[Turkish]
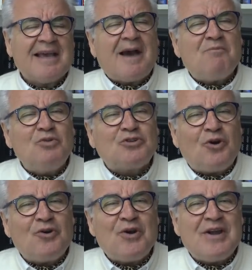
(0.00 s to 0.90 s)
Ya bu
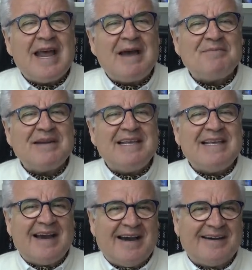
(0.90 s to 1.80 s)
çok önemli
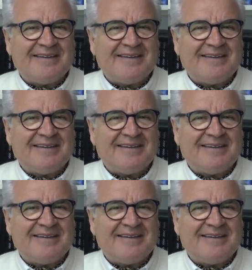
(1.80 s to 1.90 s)
ya.